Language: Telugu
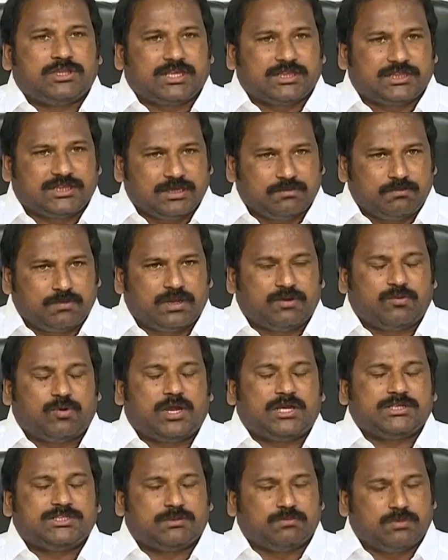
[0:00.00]
దద్దమ్మ
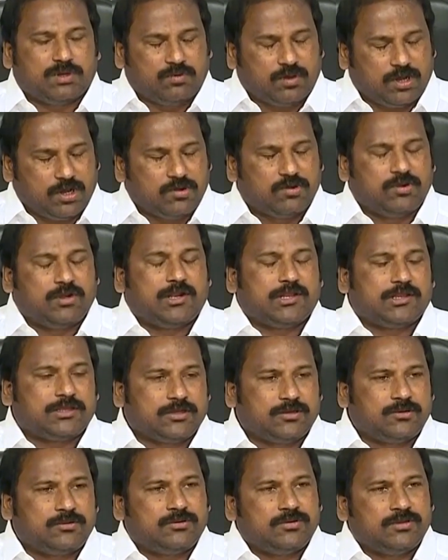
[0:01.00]
వాజమ్మ
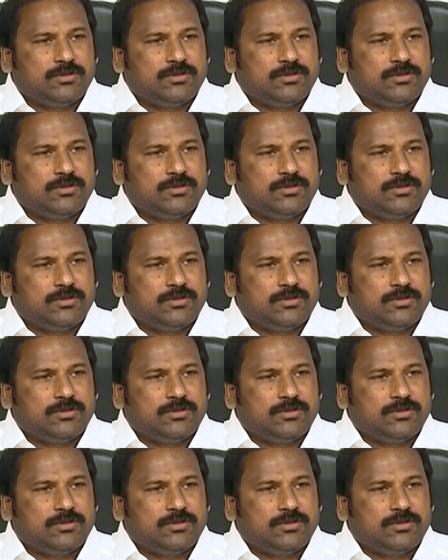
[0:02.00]
వాగుడులతో